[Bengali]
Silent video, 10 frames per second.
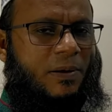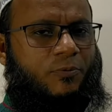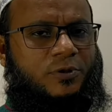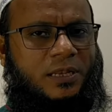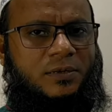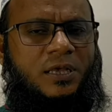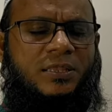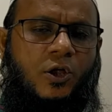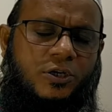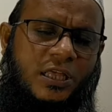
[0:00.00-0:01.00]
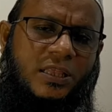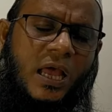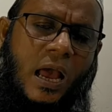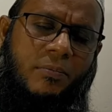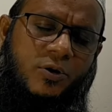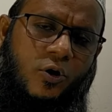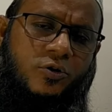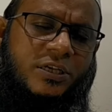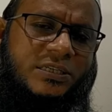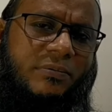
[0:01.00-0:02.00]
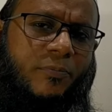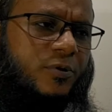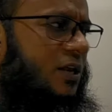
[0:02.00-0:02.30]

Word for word: সেবা প্রদান তো অর্থাৎ আমি নগদের সেবা